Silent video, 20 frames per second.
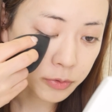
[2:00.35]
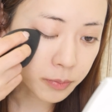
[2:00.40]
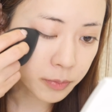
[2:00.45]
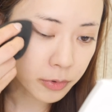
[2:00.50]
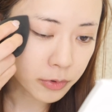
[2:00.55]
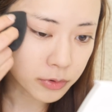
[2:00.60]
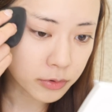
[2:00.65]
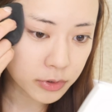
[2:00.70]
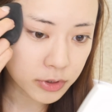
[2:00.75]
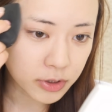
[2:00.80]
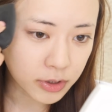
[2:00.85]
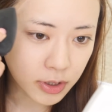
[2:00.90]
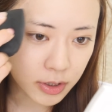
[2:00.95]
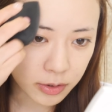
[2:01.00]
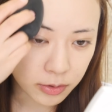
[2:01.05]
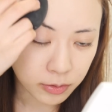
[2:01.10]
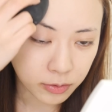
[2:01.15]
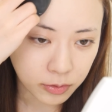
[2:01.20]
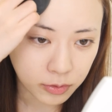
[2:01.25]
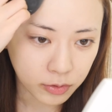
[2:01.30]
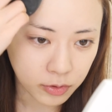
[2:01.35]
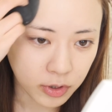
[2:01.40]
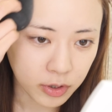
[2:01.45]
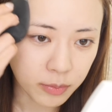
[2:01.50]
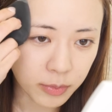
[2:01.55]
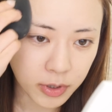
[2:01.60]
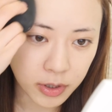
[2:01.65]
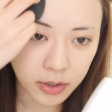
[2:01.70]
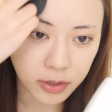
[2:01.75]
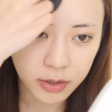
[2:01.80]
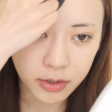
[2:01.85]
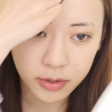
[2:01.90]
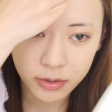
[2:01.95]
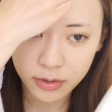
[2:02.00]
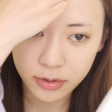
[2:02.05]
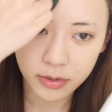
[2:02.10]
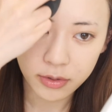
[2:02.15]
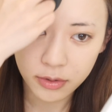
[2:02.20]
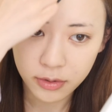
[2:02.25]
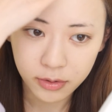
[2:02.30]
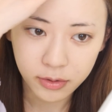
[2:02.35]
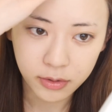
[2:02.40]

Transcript: とスポンジで整えます。